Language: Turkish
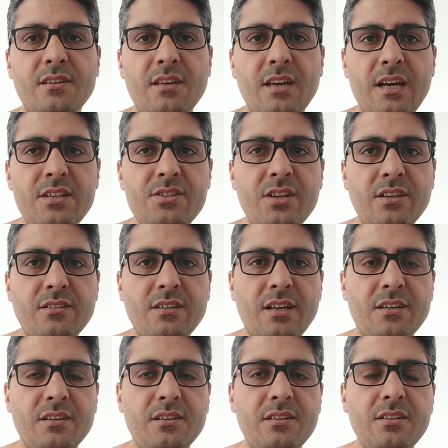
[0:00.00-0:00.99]

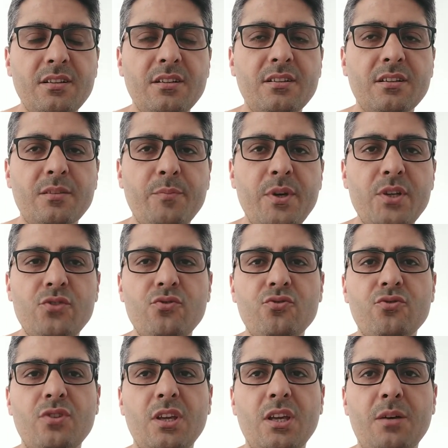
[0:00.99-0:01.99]
gerçekten 40-45
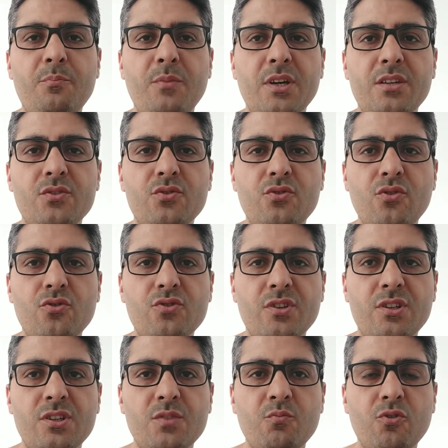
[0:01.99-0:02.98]
üstü yapmak
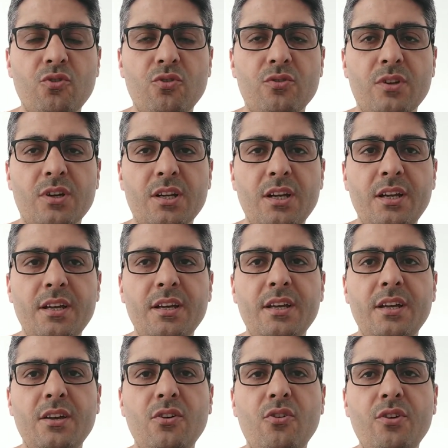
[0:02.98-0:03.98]
istiyorsanız bu konulara
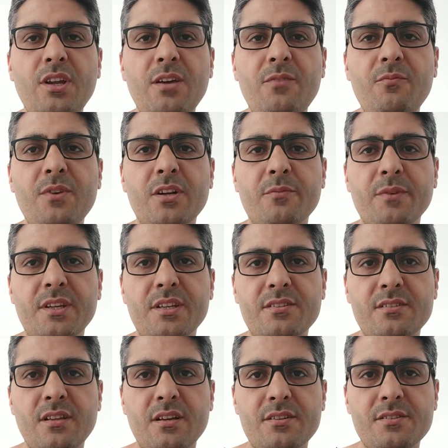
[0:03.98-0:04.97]
önem
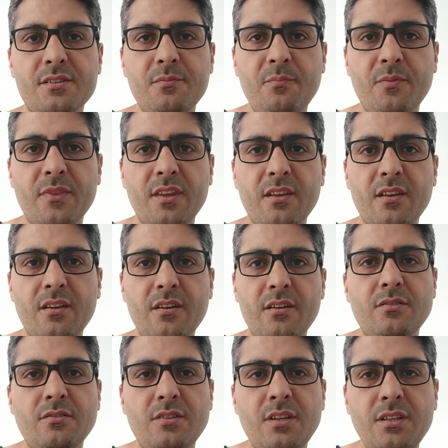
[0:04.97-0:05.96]
vermeniz lazım.
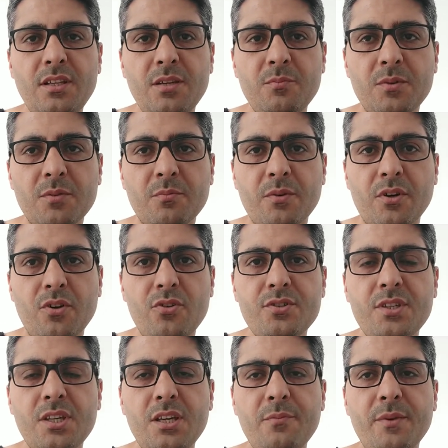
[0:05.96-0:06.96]
Dediğim gibi
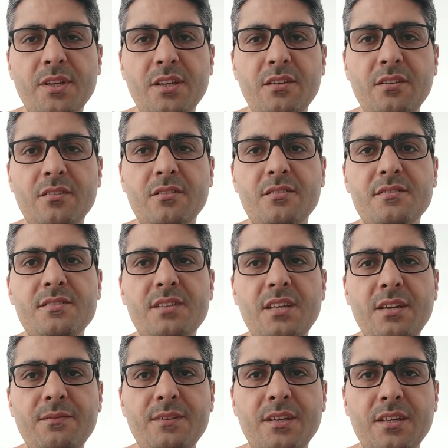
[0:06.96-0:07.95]
ÖSYM'nin
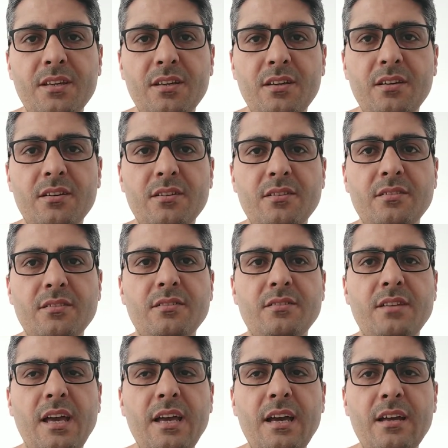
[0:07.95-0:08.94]
sevdiği,
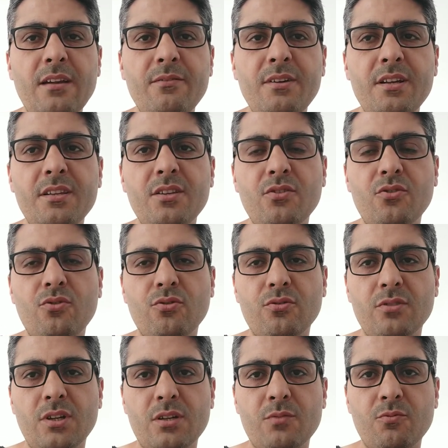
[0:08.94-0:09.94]
değer verdiği
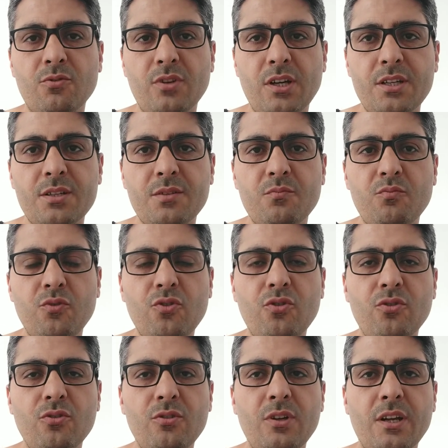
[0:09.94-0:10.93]
konular bunlar. Bu
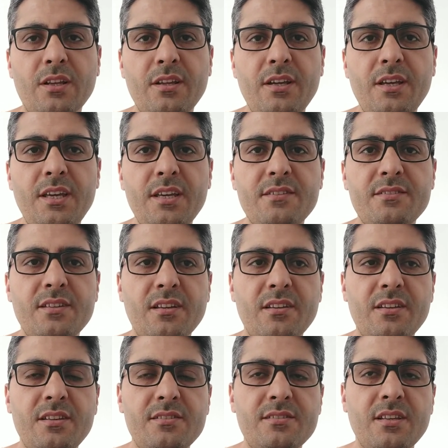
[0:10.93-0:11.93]
konularda
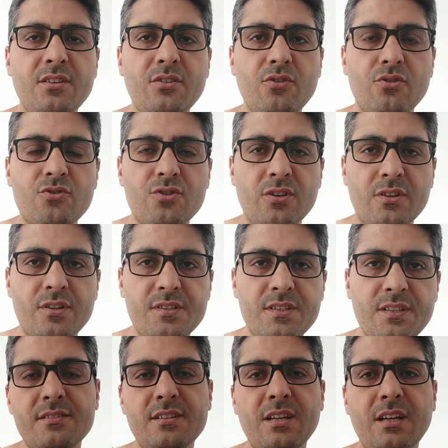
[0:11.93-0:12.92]
eksik
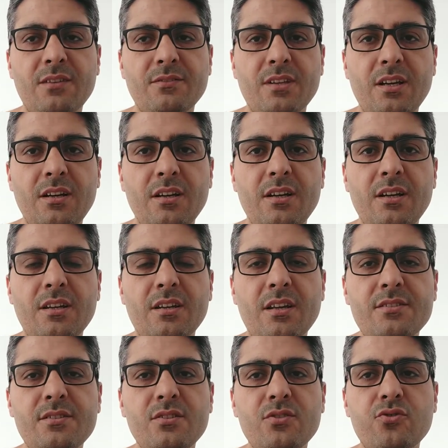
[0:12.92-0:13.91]
hissediyorsanız, sınavda
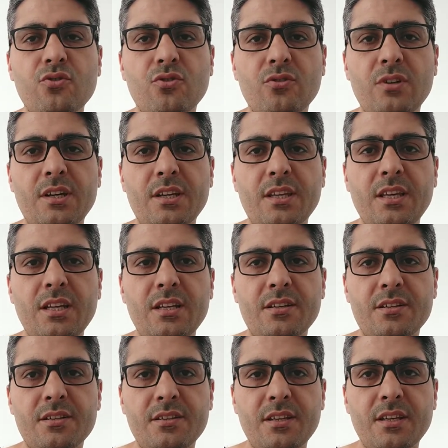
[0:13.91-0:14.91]
nasıl sorular
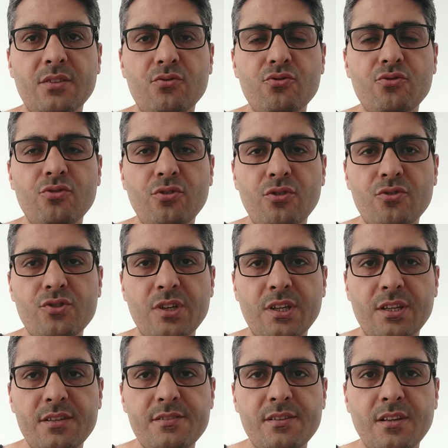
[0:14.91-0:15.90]
gelir diye
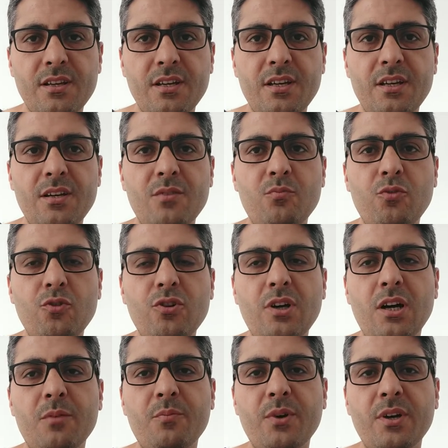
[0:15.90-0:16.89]
düşünüyorsanız
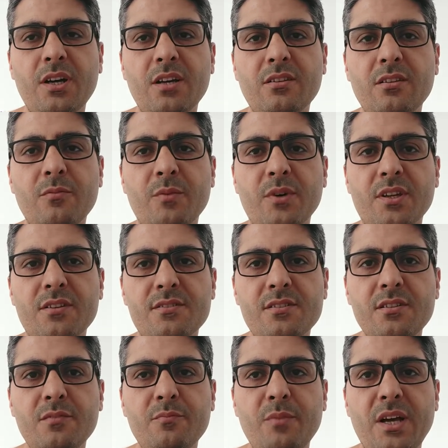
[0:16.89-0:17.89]
bu kampa
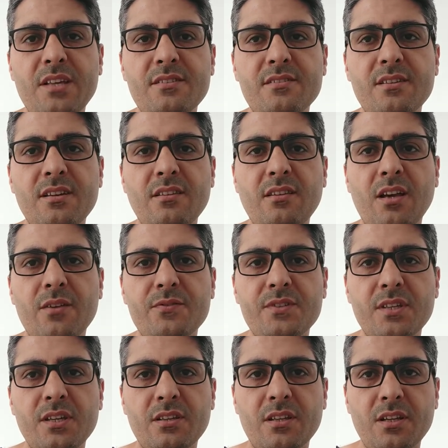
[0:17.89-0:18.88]
katılmanızı ben size
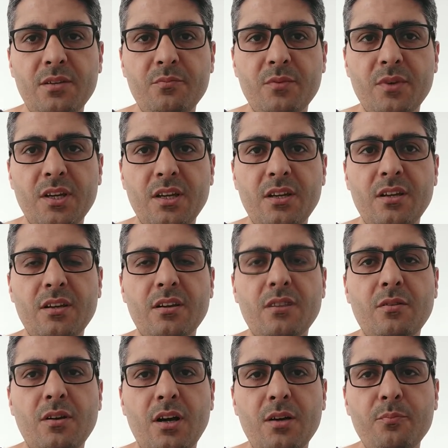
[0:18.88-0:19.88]
tavsiye ederim.
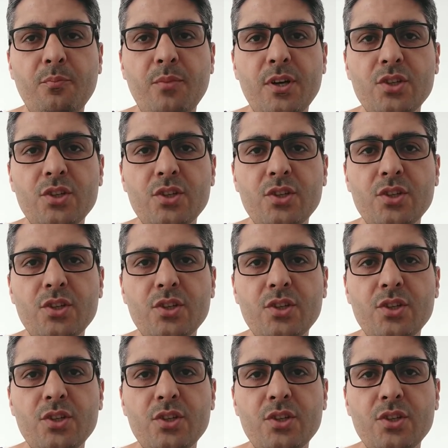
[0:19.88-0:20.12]
Kamp